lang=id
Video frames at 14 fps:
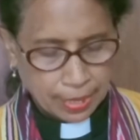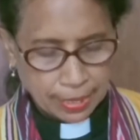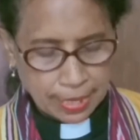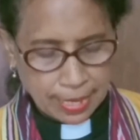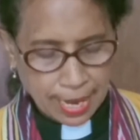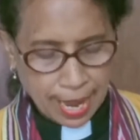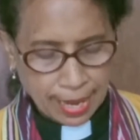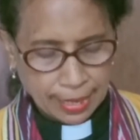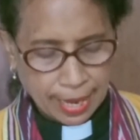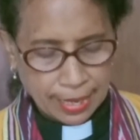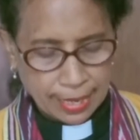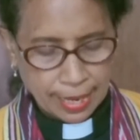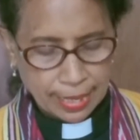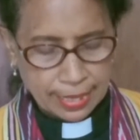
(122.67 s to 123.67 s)

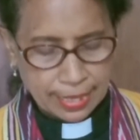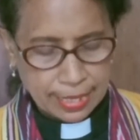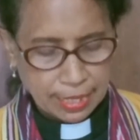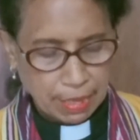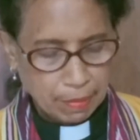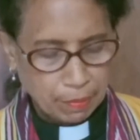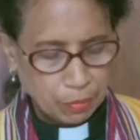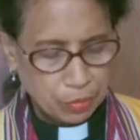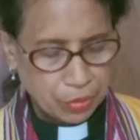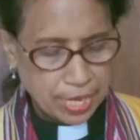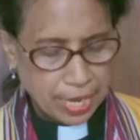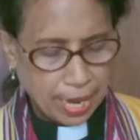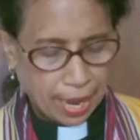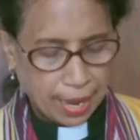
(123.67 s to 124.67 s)
rendahkanlah dirimu
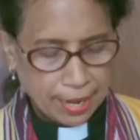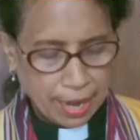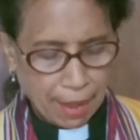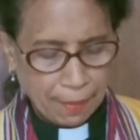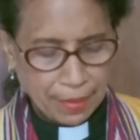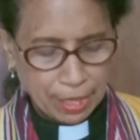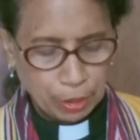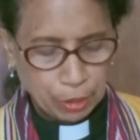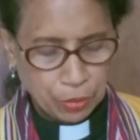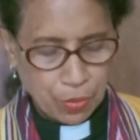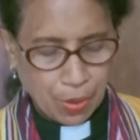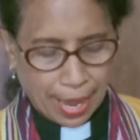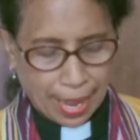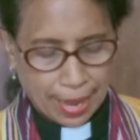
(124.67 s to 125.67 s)
di hadapan
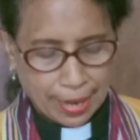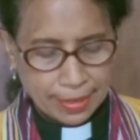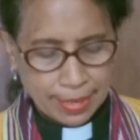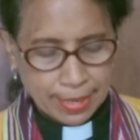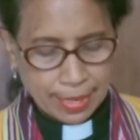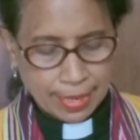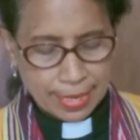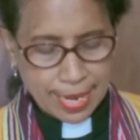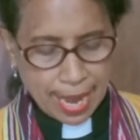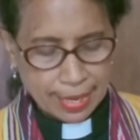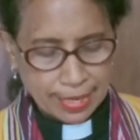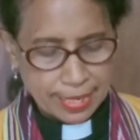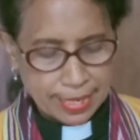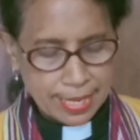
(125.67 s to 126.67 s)
Tuhan
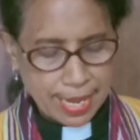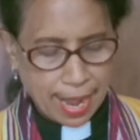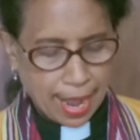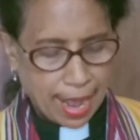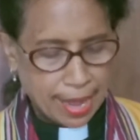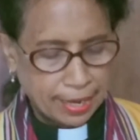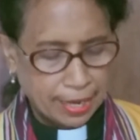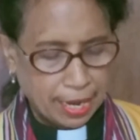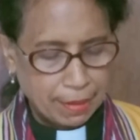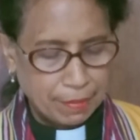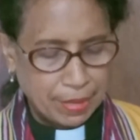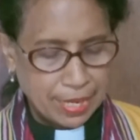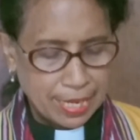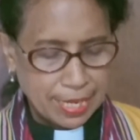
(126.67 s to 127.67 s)
dan ia
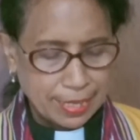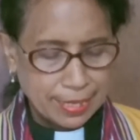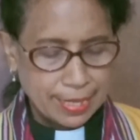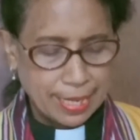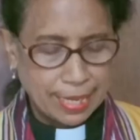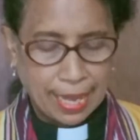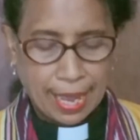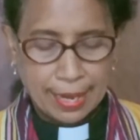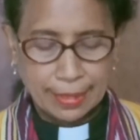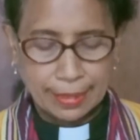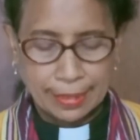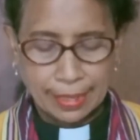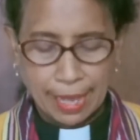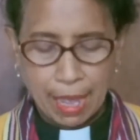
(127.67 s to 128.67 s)
akan
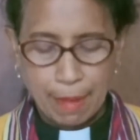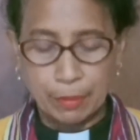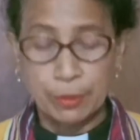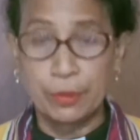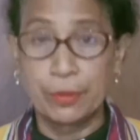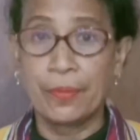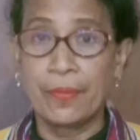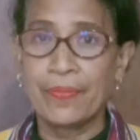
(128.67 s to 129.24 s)
meninggikan kamu